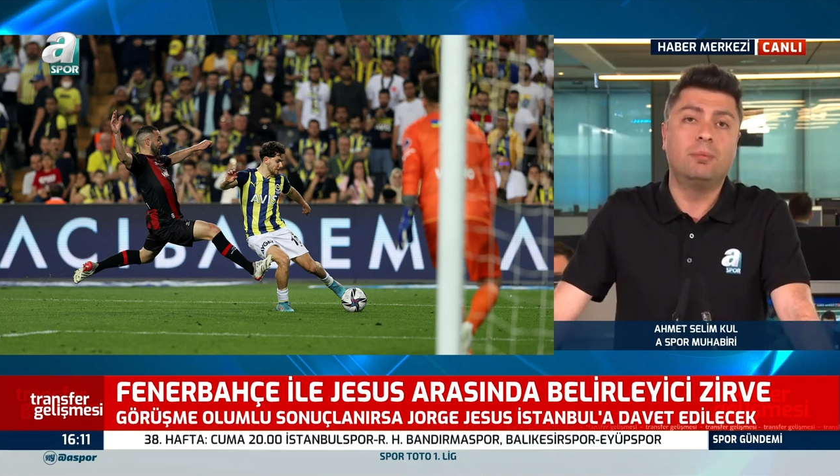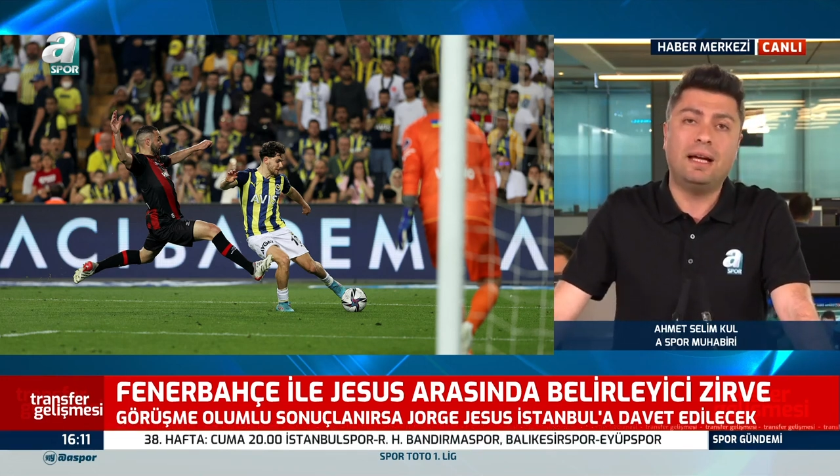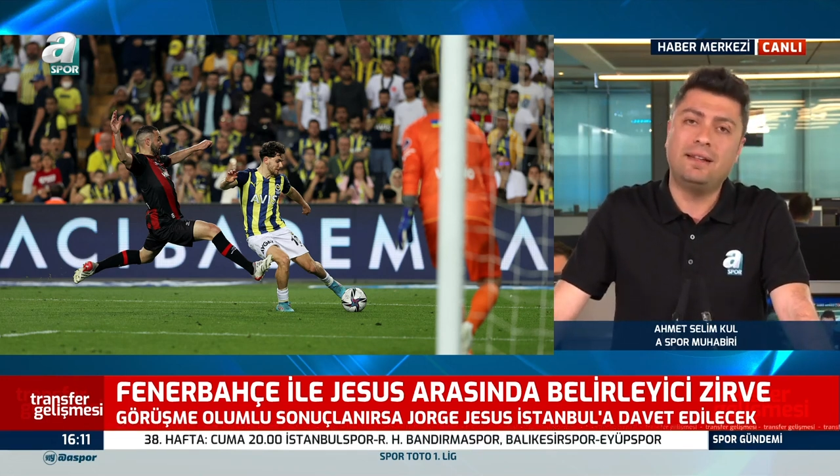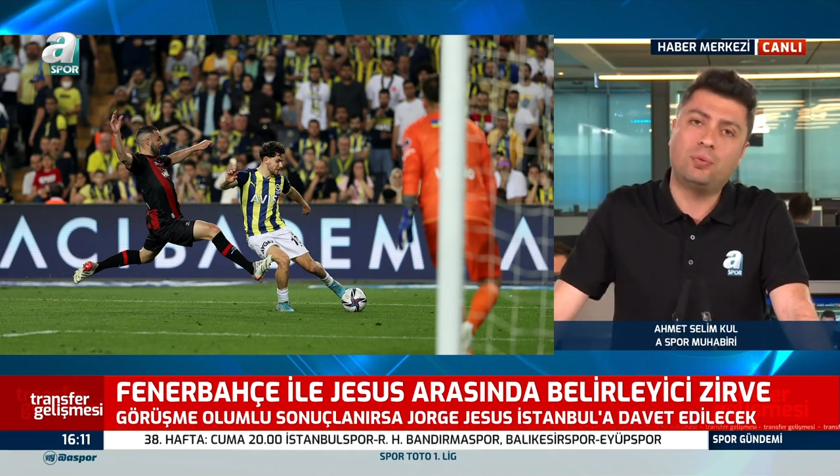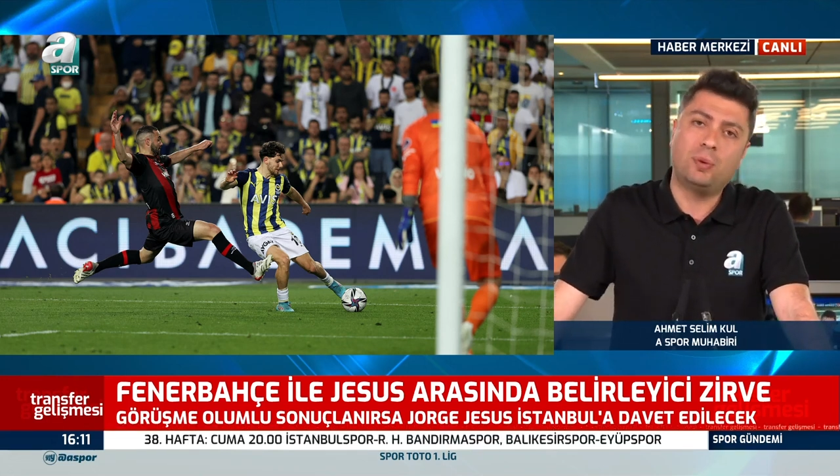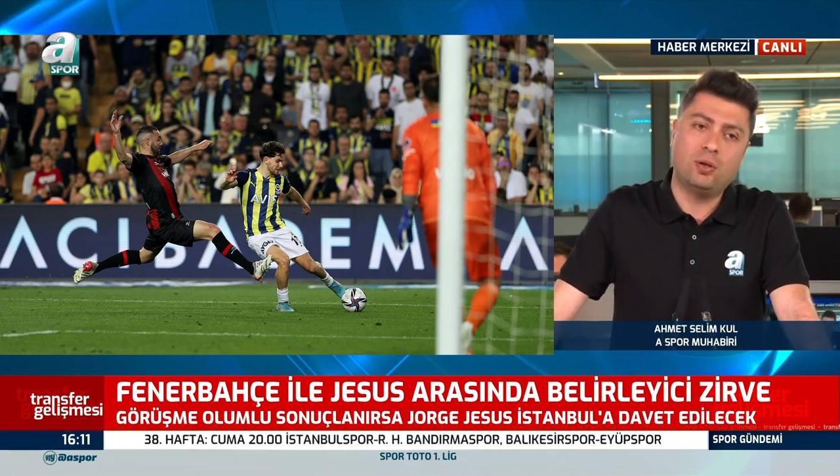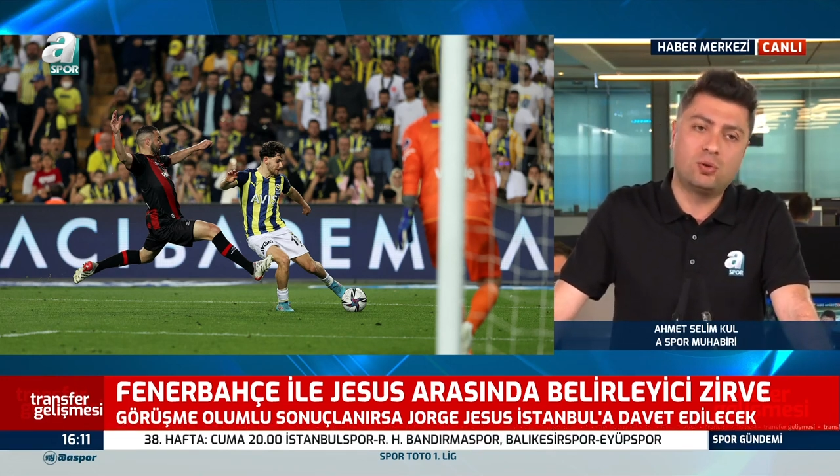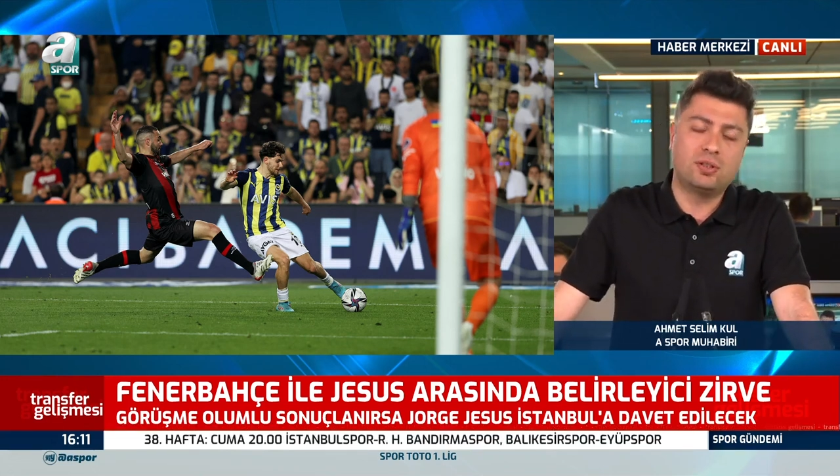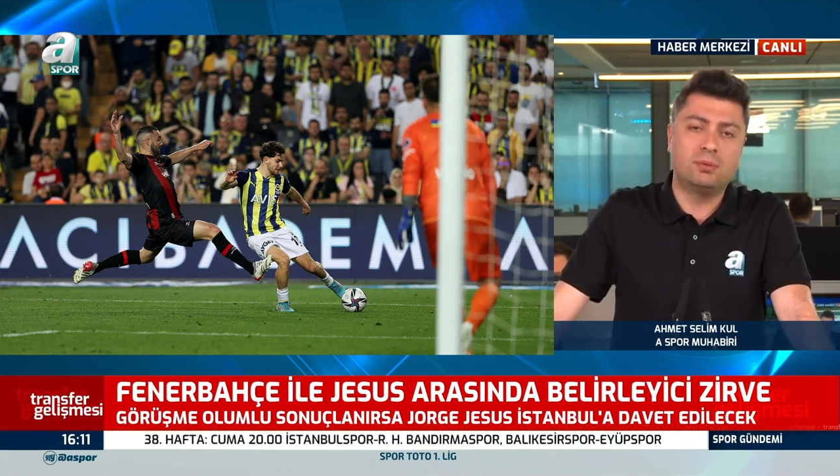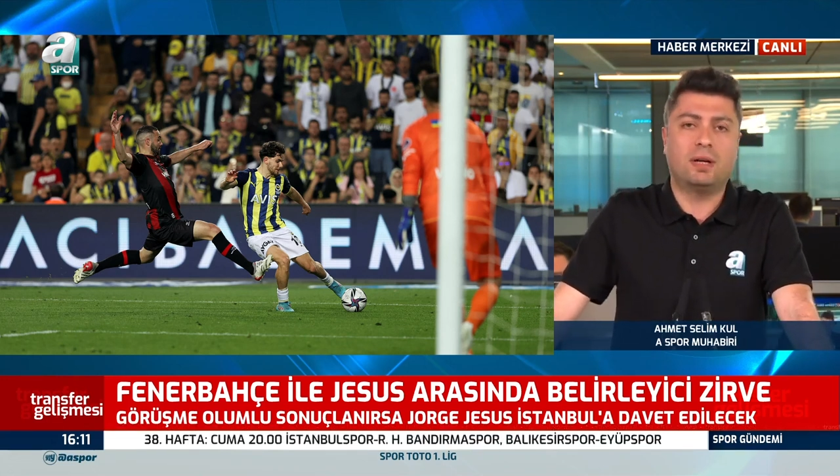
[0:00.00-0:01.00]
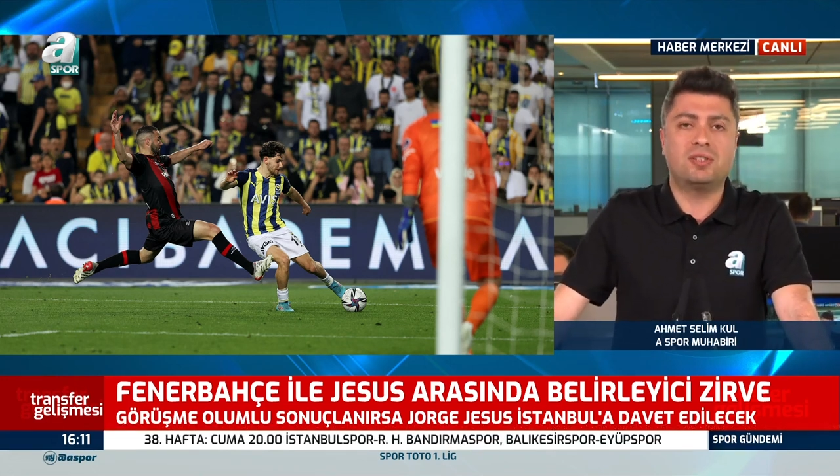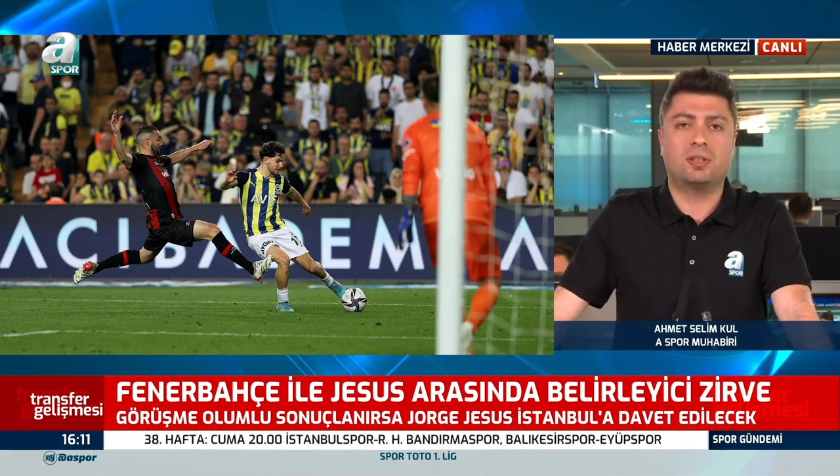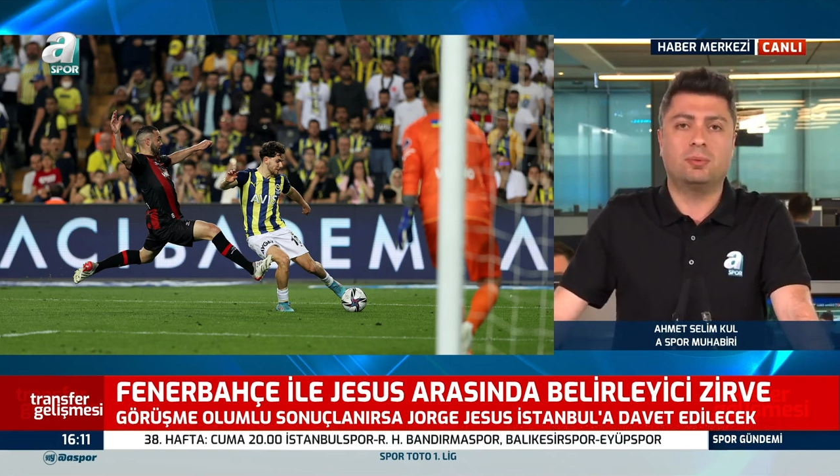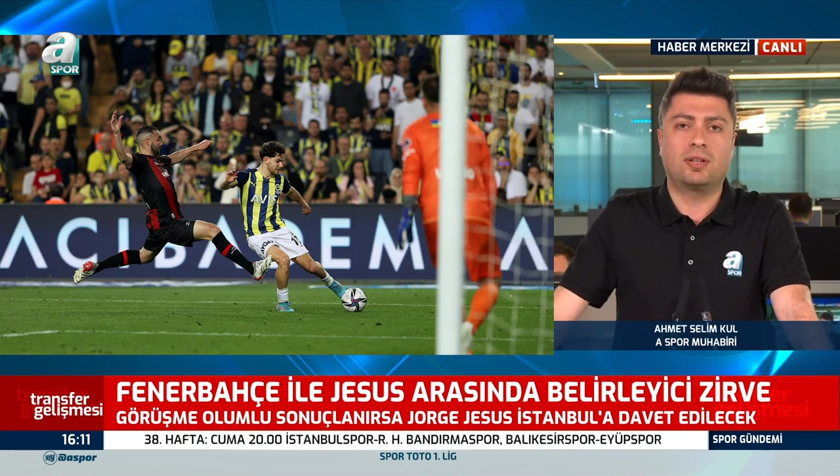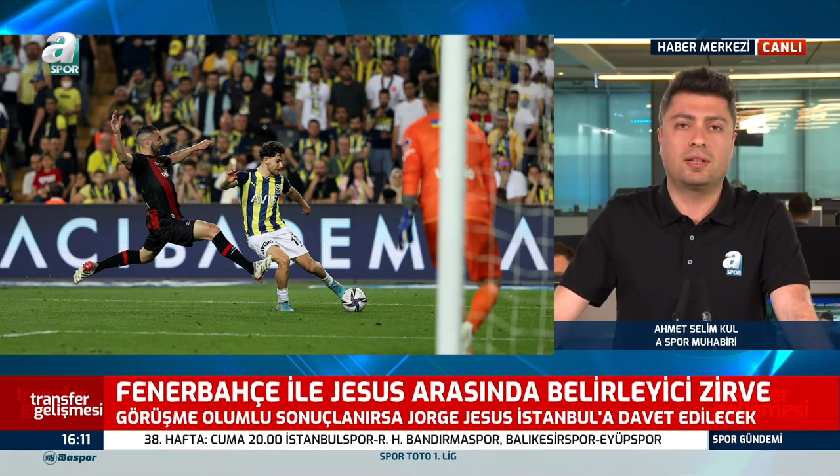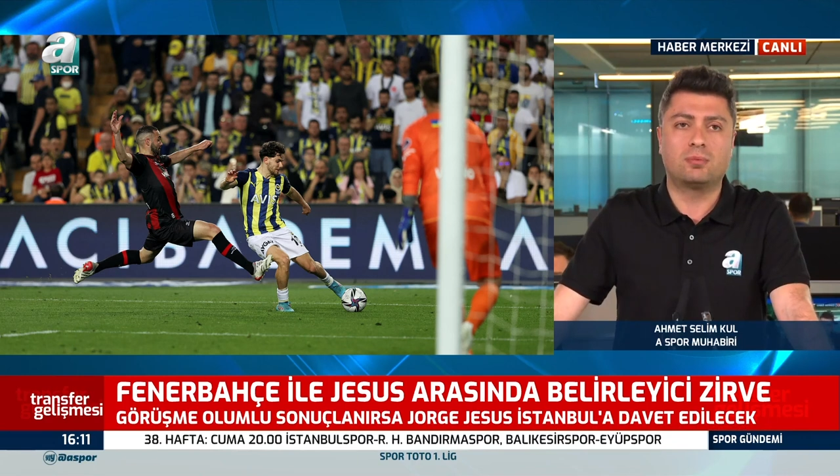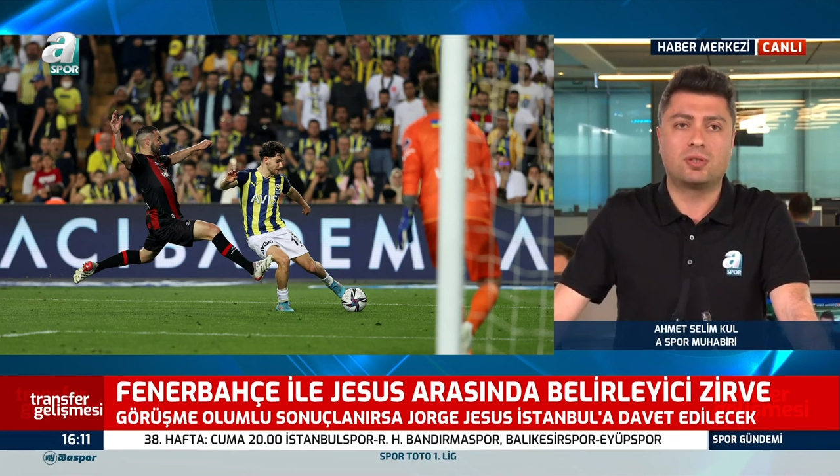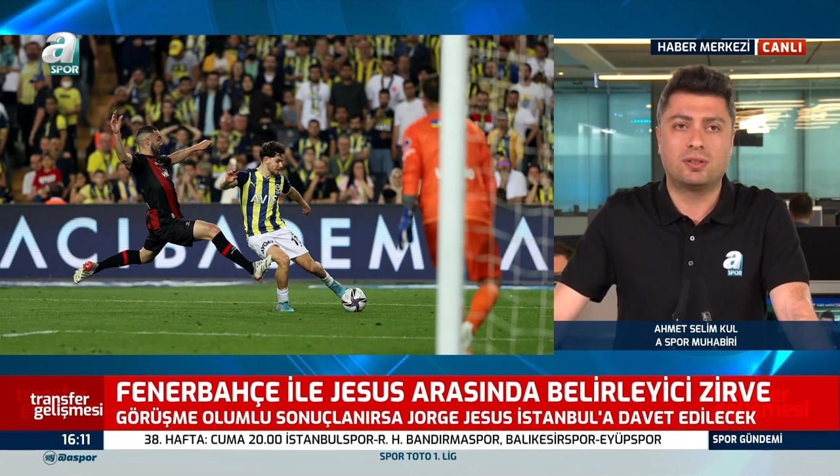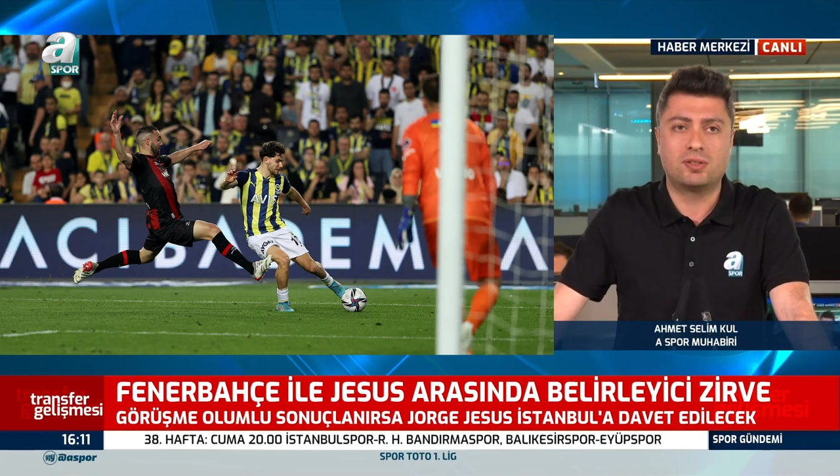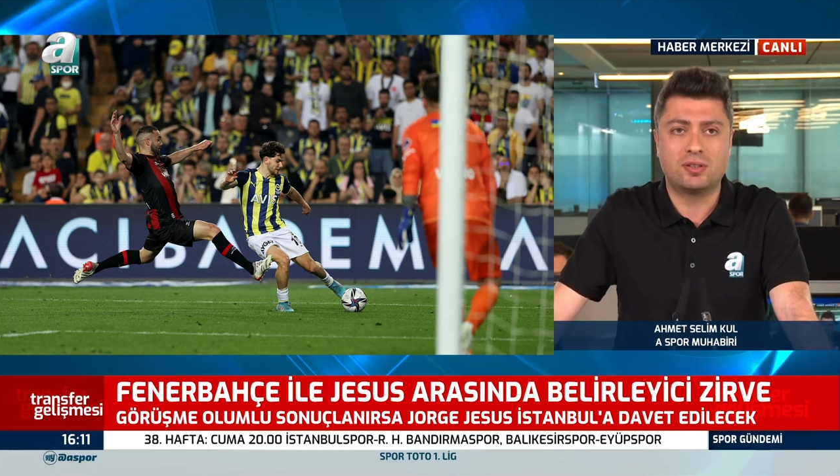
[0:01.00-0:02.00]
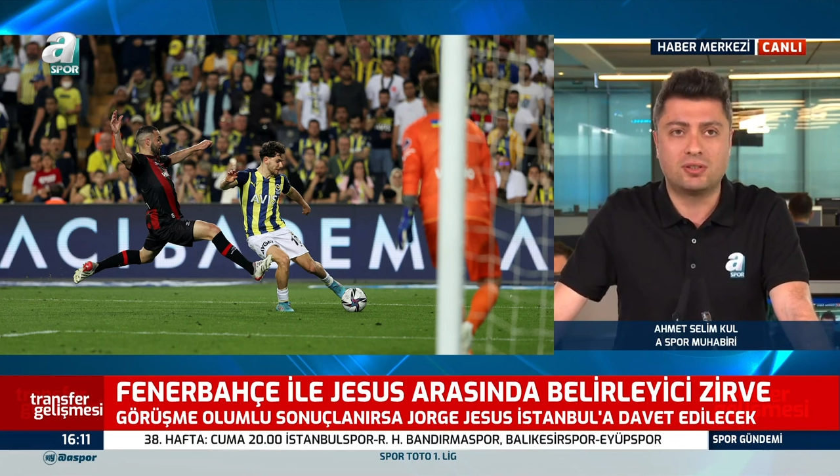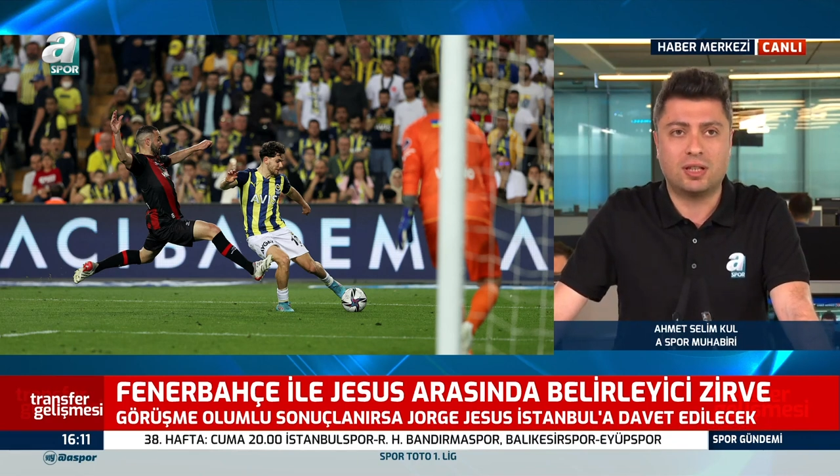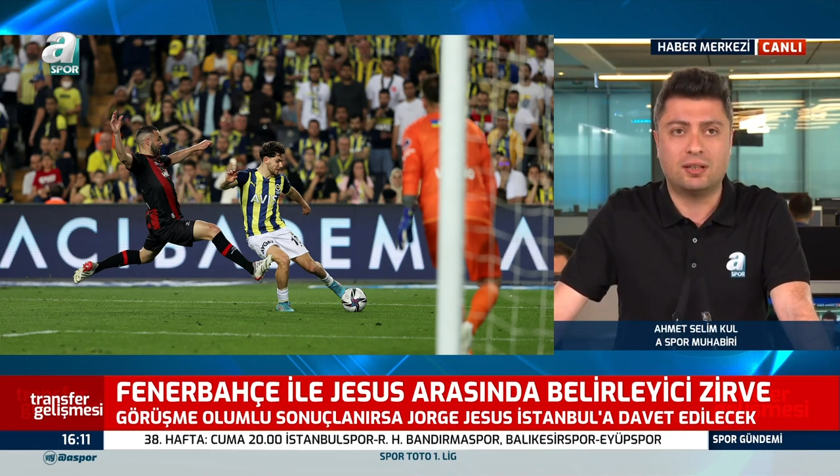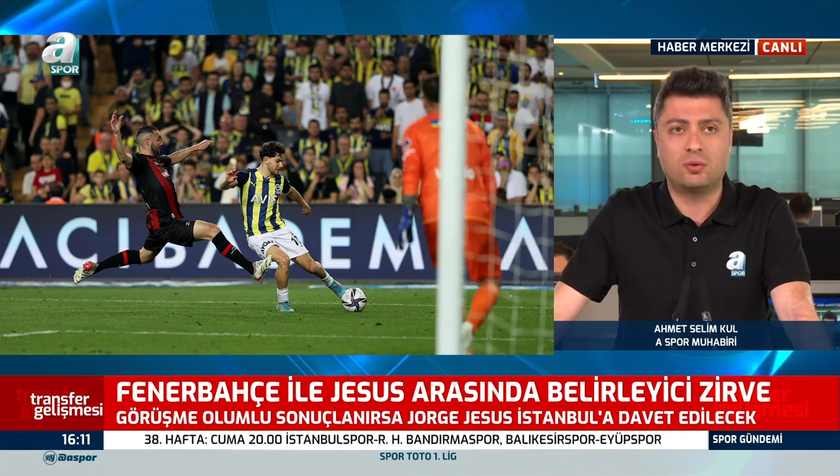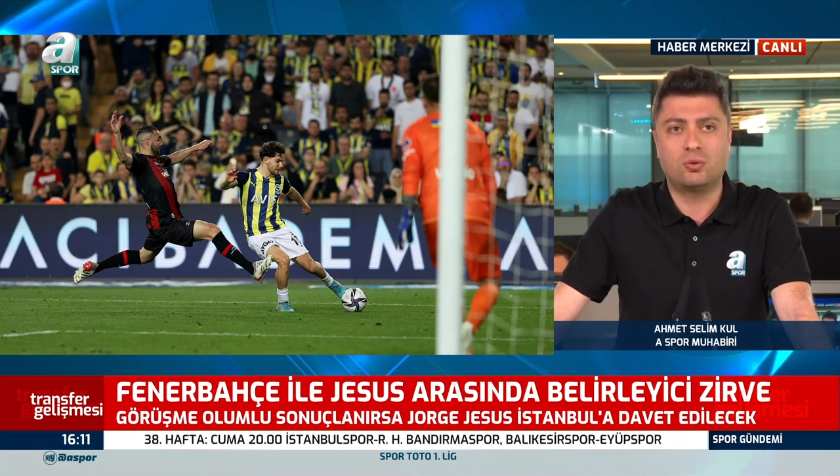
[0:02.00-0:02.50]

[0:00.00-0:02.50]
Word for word: ben İsmail Hoca'nın başka bir takım çalıştıracağını